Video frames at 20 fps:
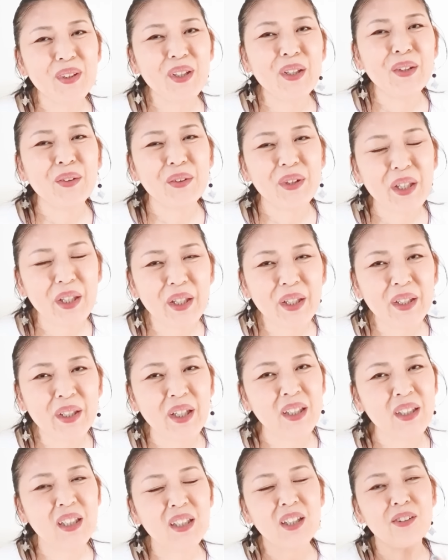なの
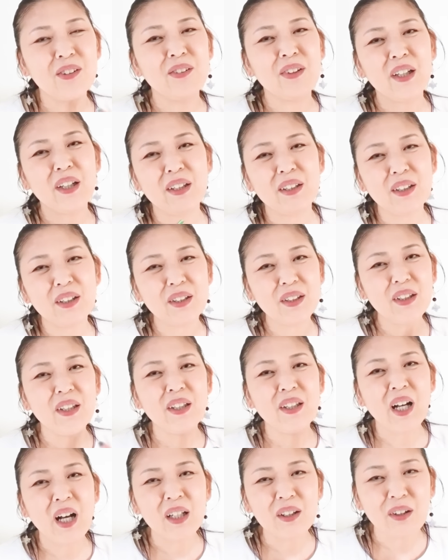で、あなたの中にす
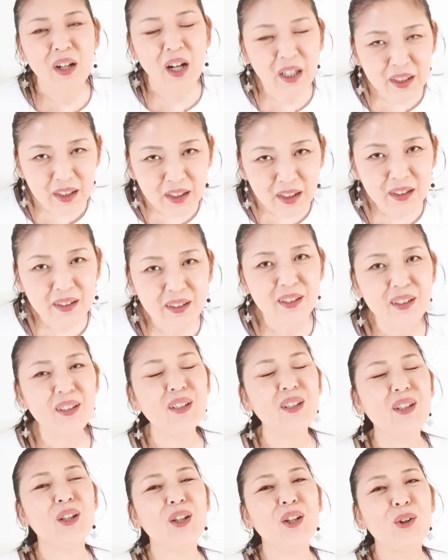でにある愛、
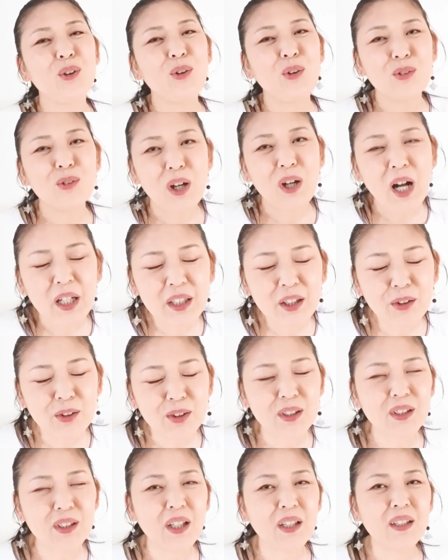この愛
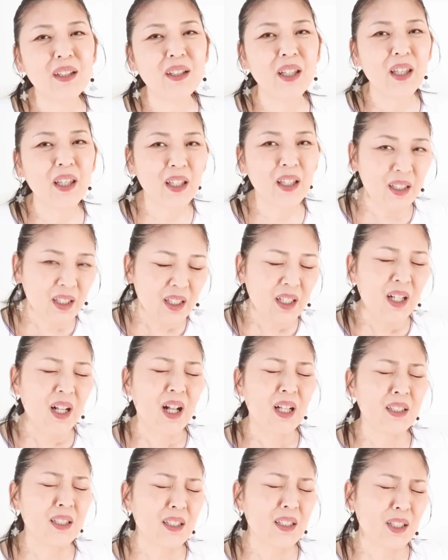を使って、
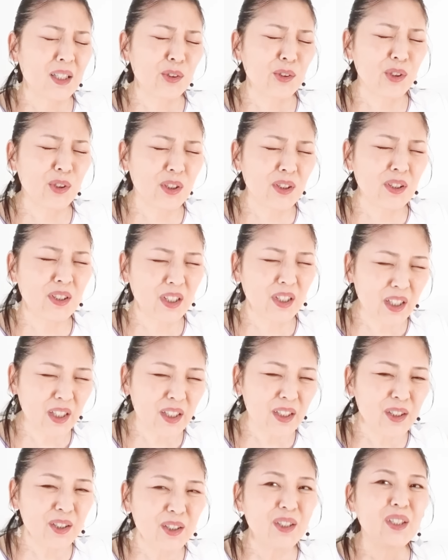あなたの人
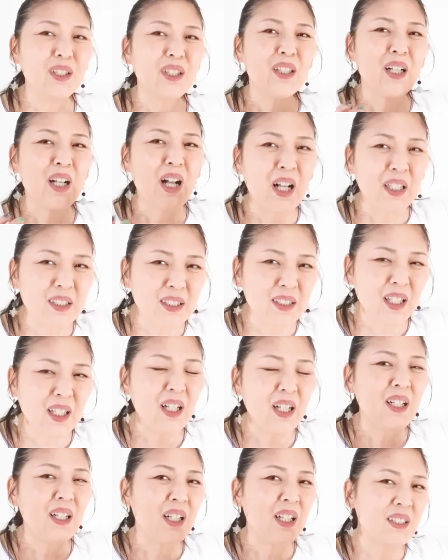生、明日、
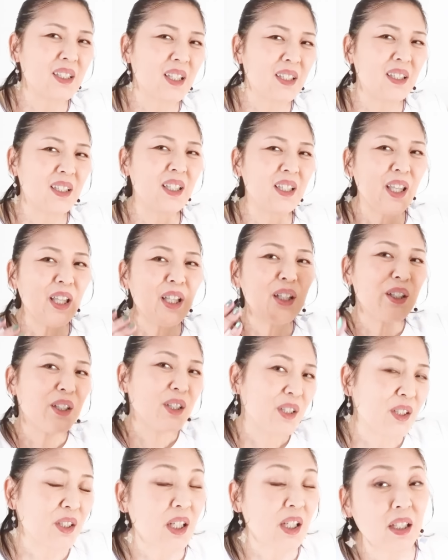明後日、
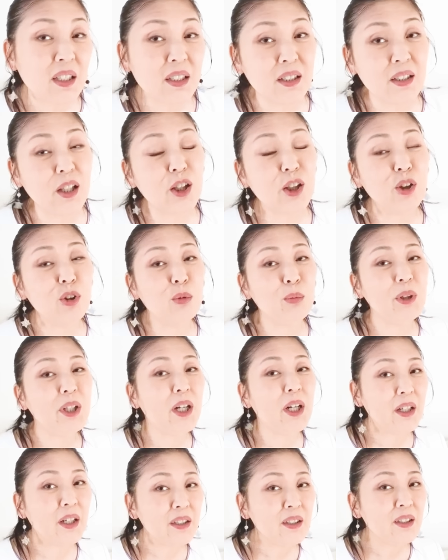さらに先の
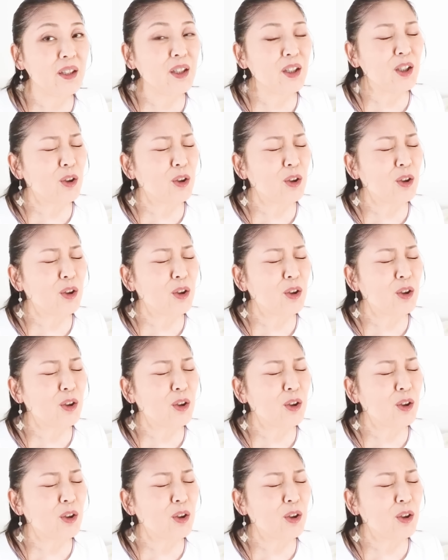未来、